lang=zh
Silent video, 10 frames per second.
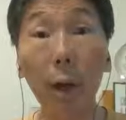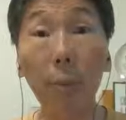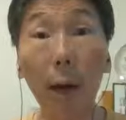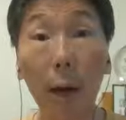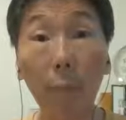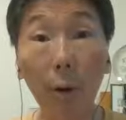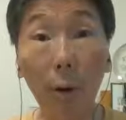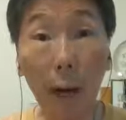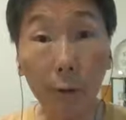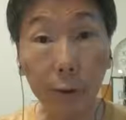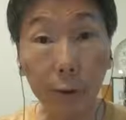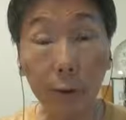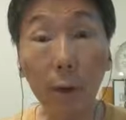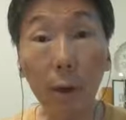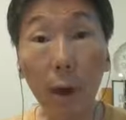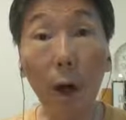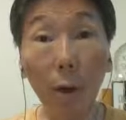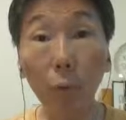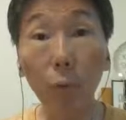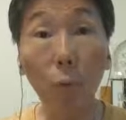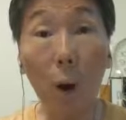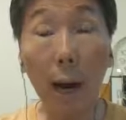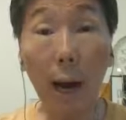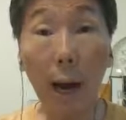他们还没有开始，刚刚入伍完，